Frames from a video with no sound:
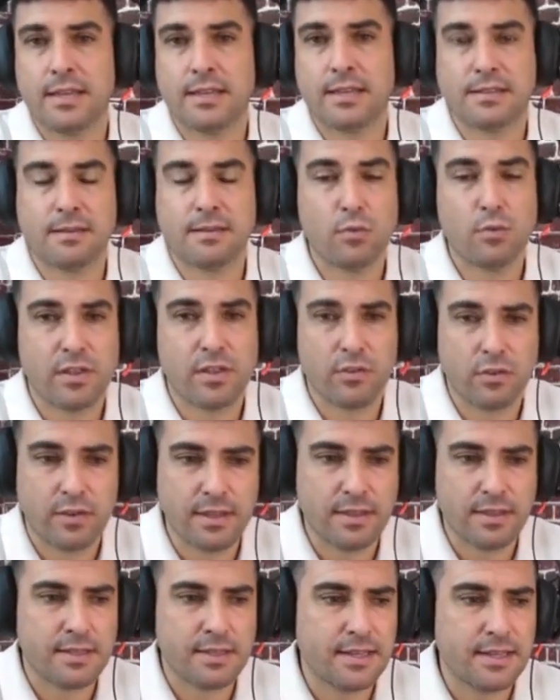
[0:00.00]
están muriendo
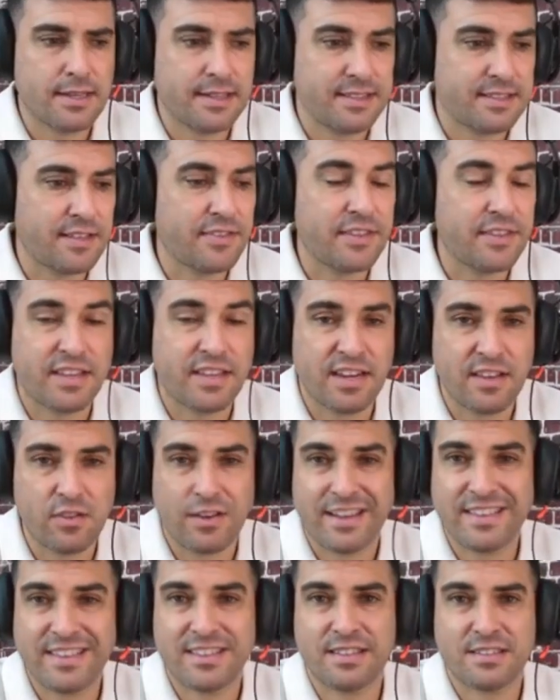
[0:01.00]
gente, están
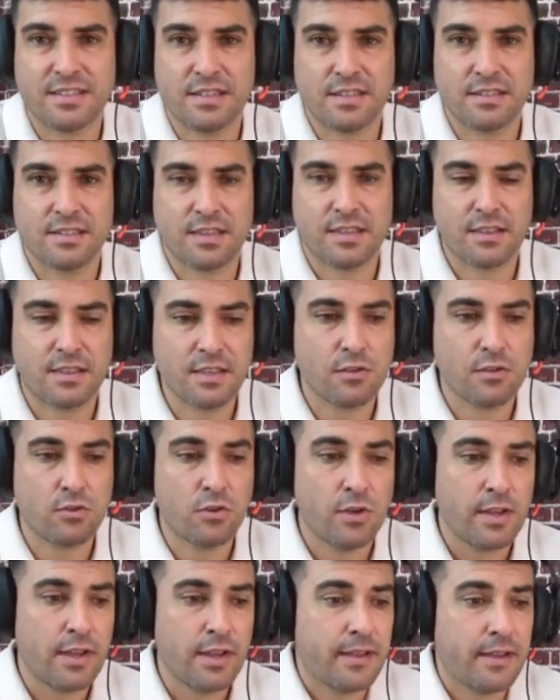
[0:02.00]
deteniendo a gente sin sentido,